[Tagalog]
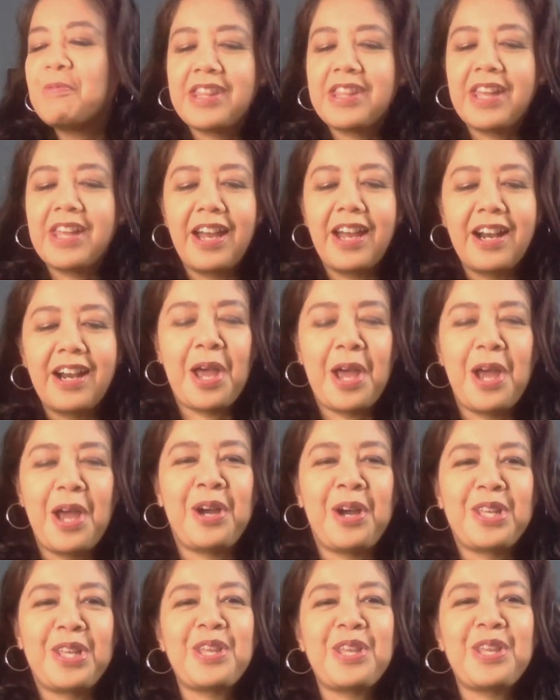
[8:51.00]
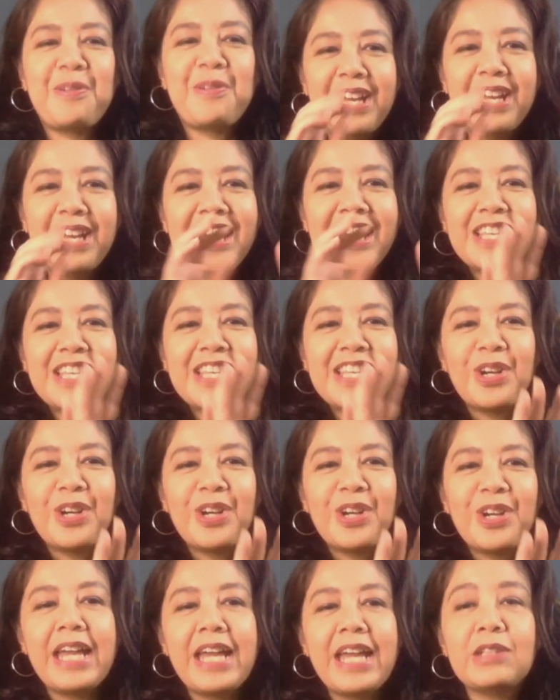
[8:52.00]
Sabi ko, so, so I
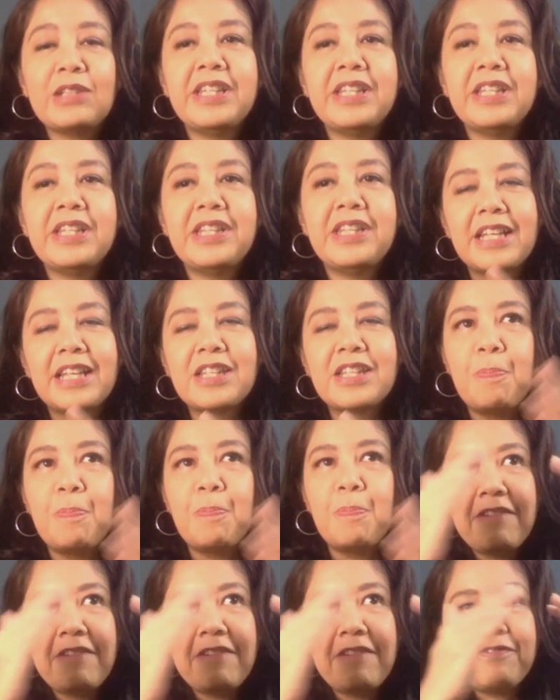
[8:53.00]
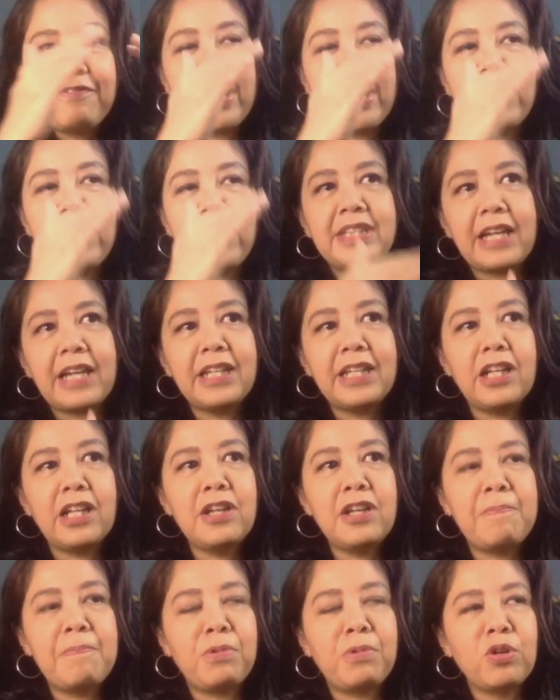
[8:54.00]
included that. So parang very technically
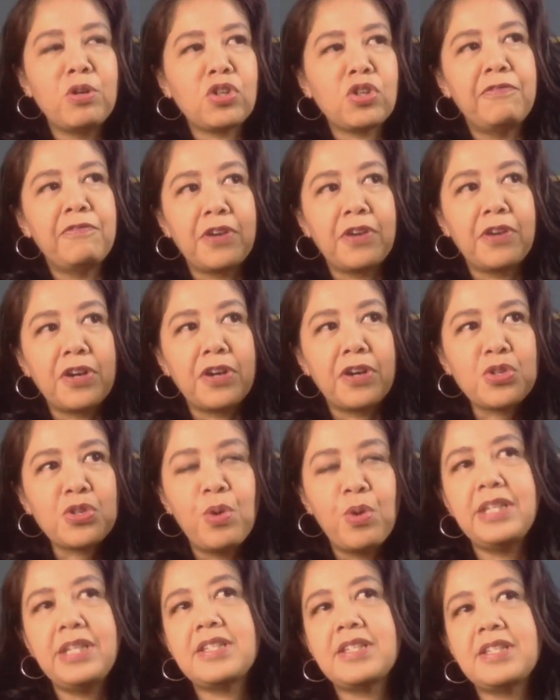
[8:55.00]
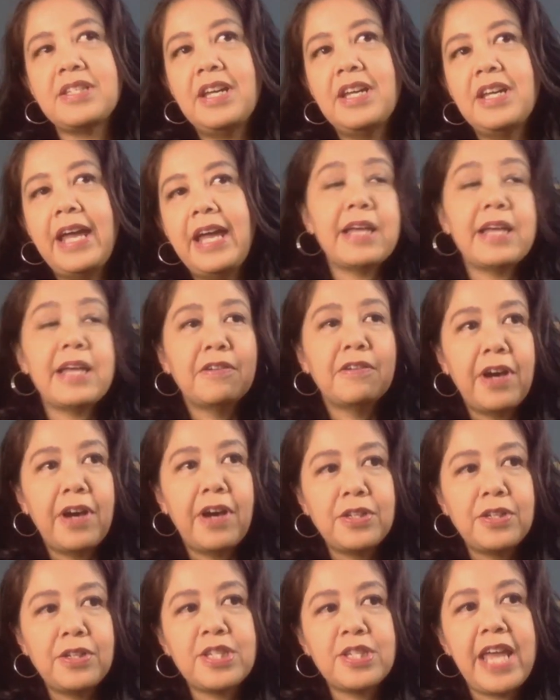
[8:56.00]
approach ko. Verse 1 is, as the Father
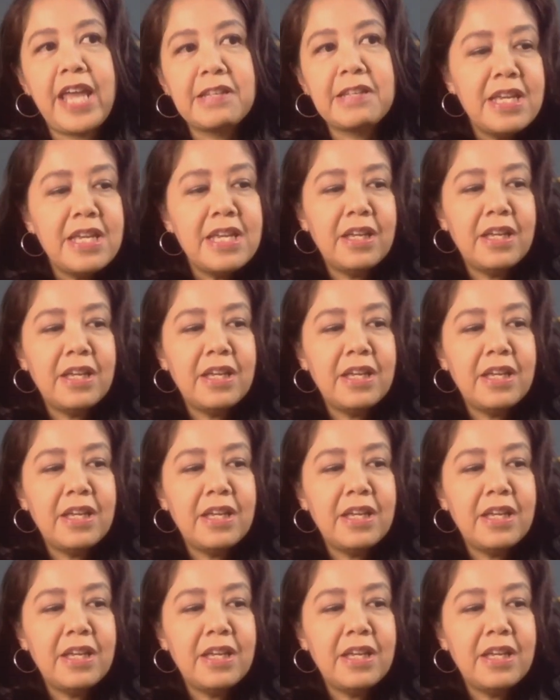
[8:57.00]
sent me.